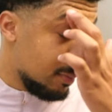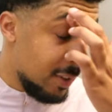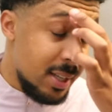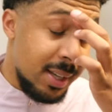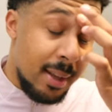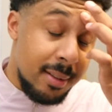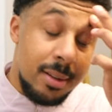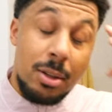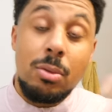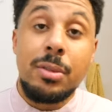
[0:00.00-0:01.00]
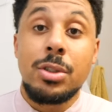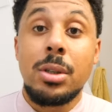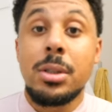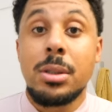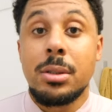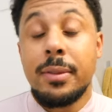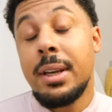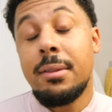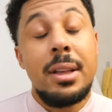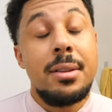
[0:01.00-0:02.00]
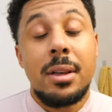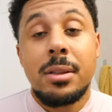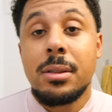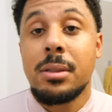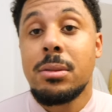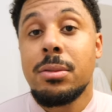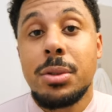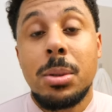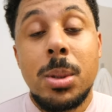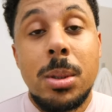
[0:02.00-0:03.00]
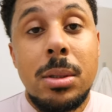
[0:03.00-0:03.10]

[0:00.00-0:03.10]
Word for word: Weiß ich jetzt nicht, du. Verstolz. Weiß ich jetzt nicht. Verstolz.